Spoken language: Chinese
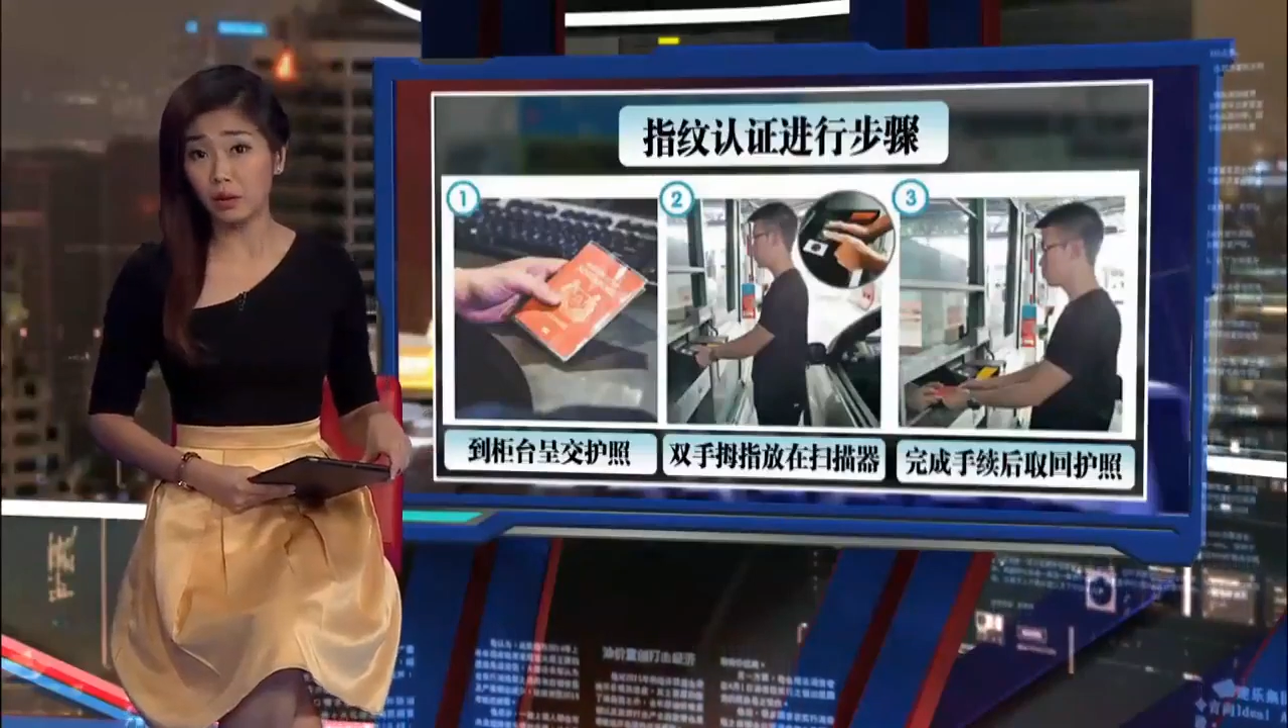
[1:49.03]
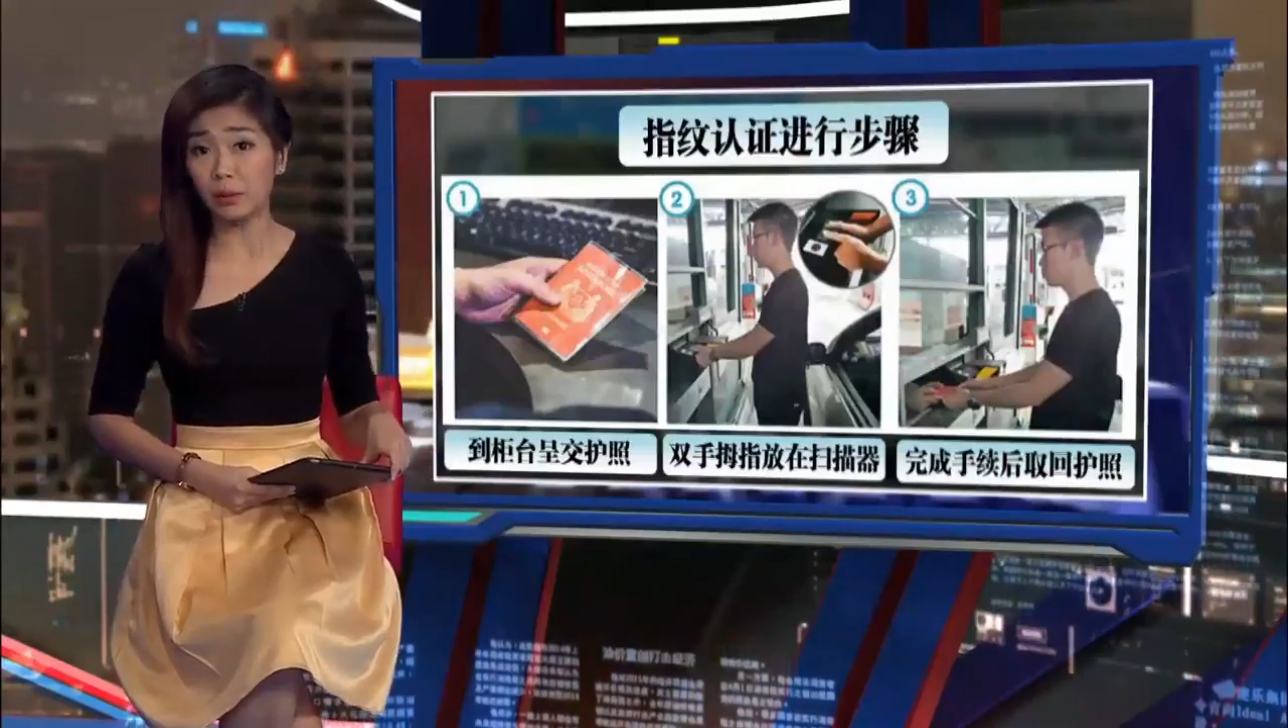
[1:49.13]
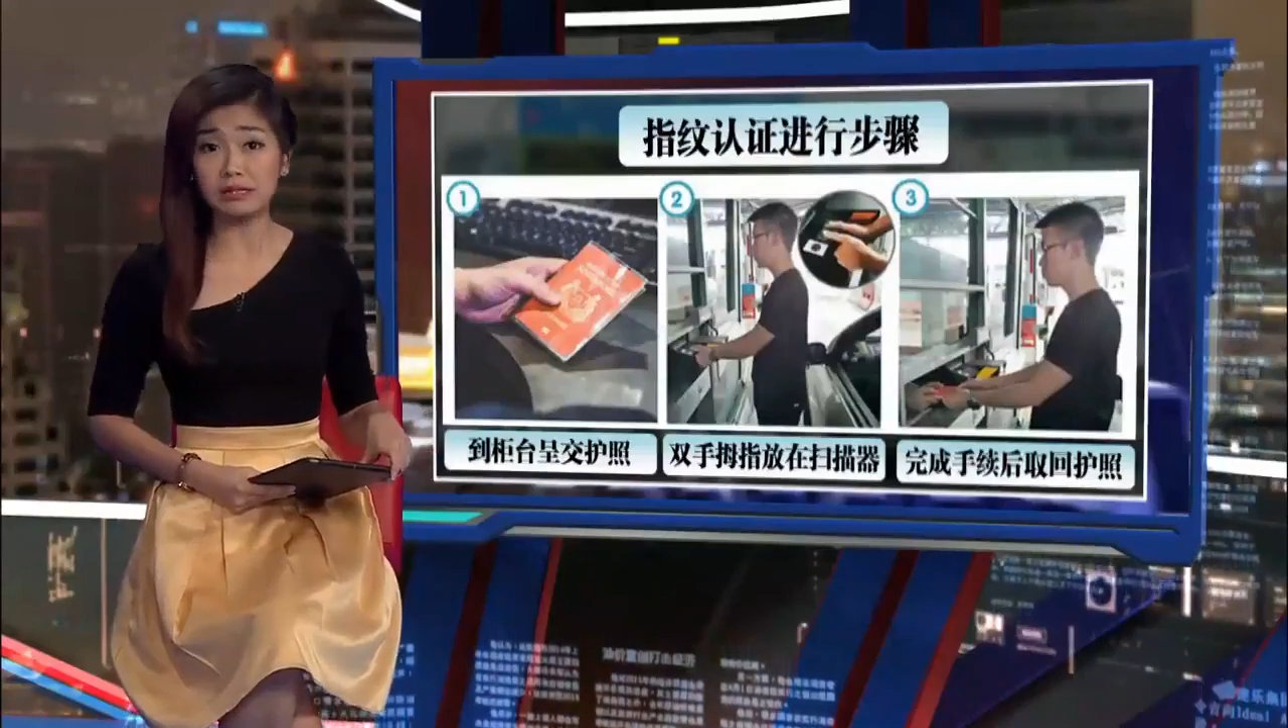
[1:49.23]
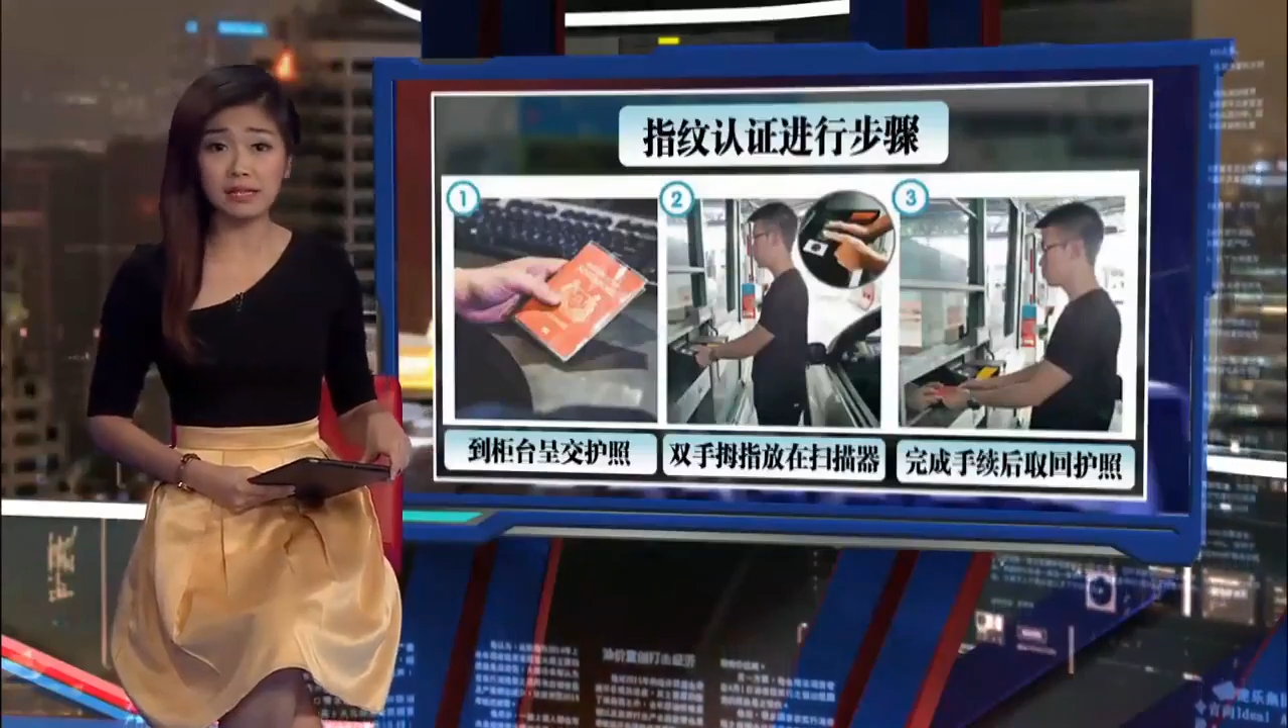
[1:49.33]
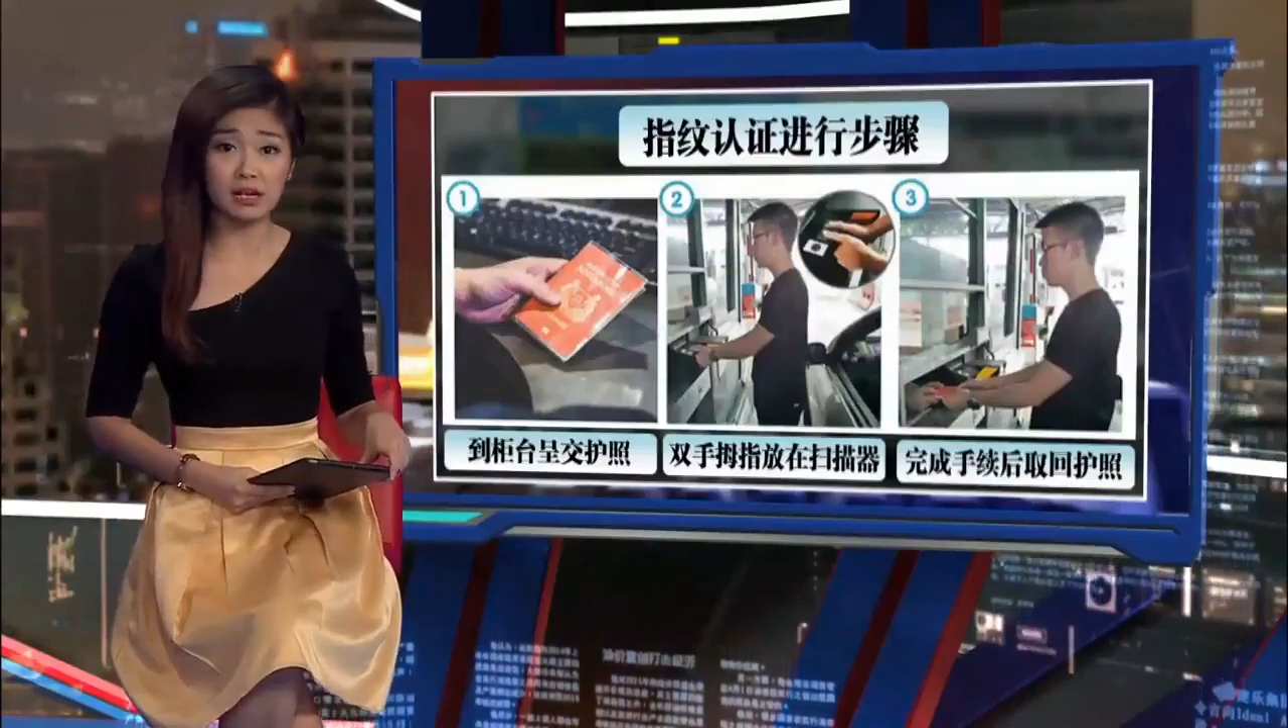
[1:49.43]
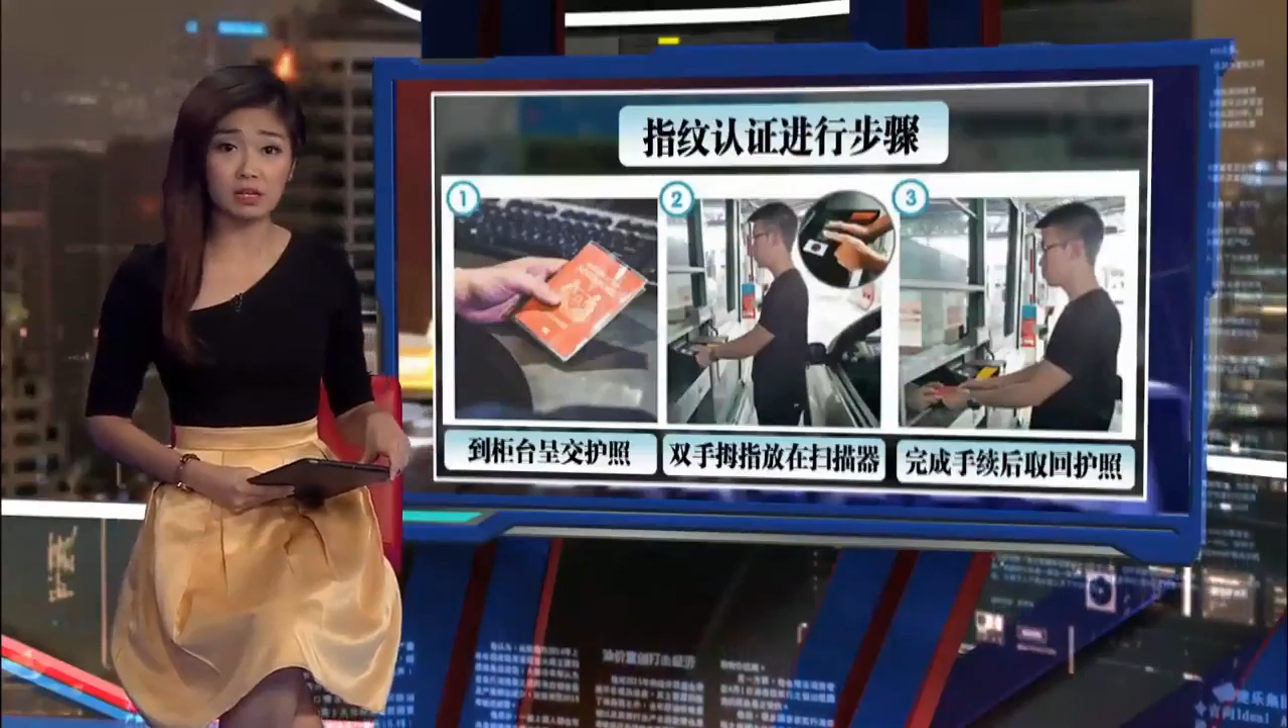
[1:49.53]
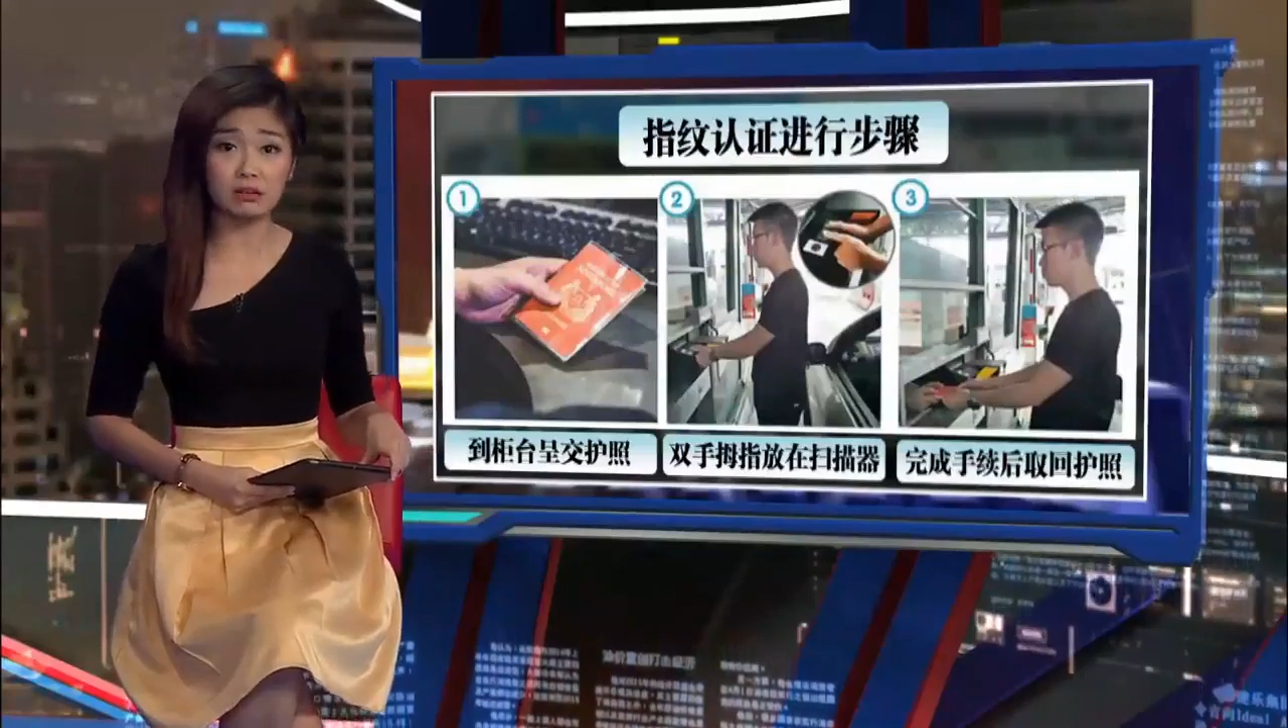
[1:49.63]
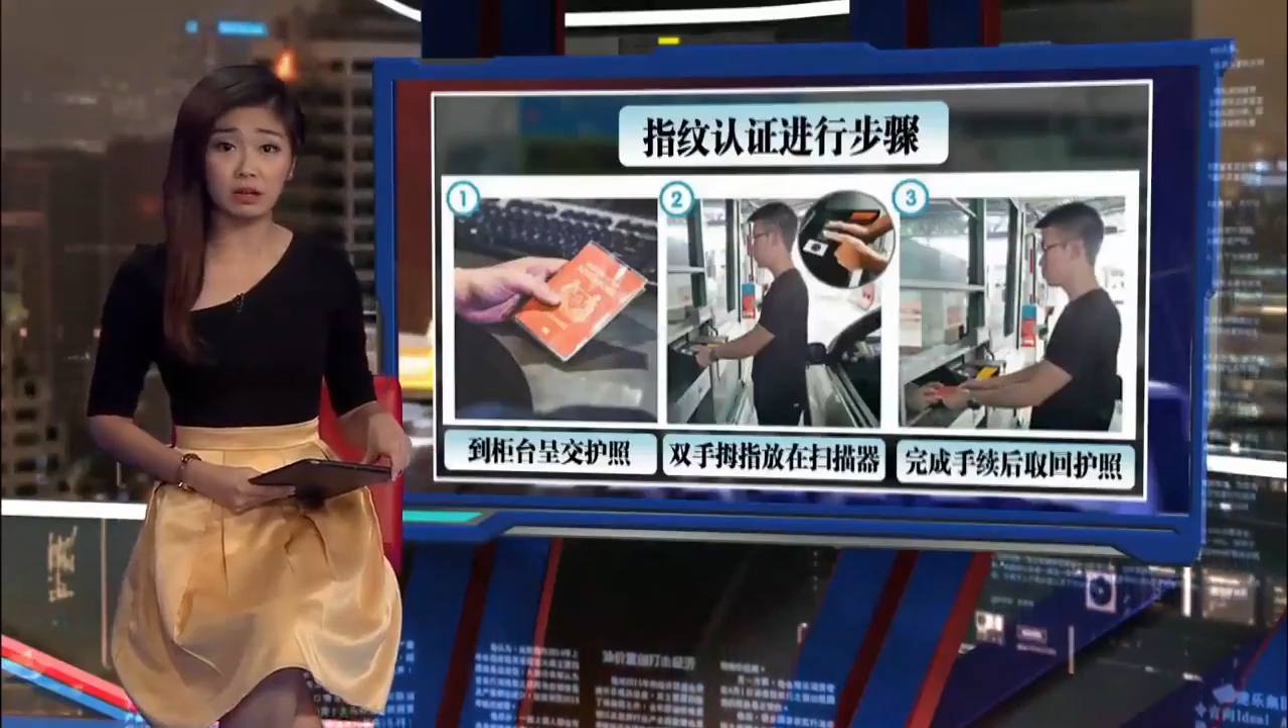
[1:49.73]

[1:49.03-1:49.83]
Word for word: 都会驾车